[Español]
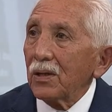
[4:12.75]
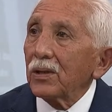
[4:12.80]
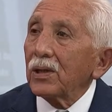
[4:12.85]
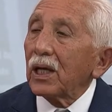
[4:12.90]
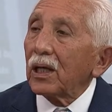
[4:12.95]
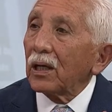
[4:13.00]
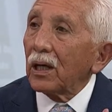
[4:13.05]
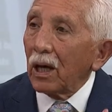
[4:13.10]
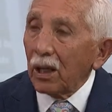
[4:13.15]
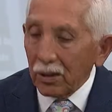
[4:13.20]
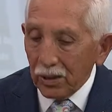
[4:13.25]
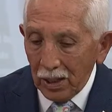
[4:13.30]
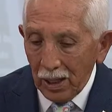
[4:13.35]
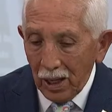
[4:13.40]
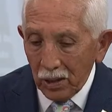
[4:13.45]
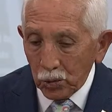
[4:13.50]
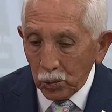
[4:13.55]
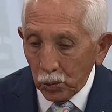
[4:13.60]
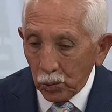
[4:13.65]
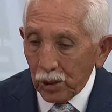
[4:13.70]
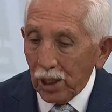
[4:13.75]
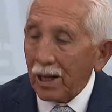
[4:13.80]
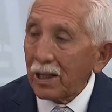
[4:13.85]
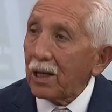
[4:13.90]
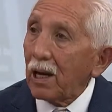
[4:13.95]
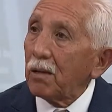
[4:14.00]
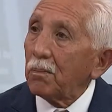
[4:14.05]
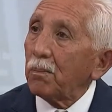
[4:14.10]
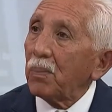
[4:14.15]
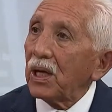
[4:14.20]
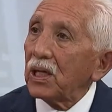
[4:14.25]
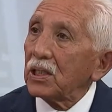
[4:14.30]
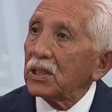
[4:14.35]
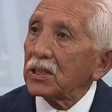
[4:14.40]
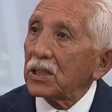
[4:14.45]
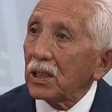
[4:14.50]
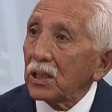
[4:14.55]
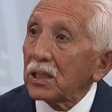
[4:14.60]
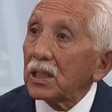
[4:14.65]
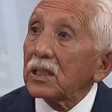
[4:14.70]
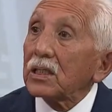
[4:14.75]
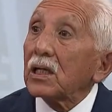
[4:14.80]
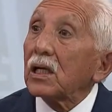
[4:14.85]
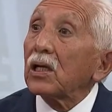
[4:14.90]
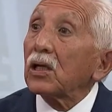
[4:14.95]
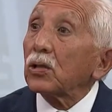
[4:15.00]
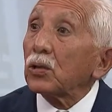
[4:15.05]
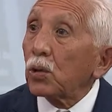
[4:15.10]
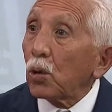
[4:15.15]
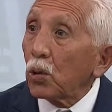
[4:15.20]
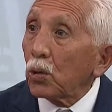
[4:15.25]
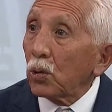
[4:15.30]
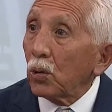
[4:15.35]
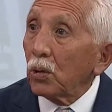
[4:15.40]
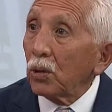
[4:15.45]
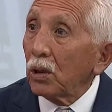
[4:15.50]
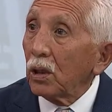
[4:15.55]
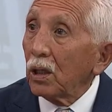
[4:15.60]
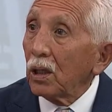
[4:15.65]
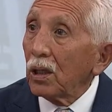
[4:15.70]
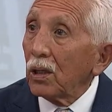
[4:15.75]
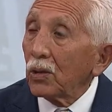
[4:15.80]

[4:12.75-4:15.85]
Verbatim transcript: de ayudarle al país y hacerle todo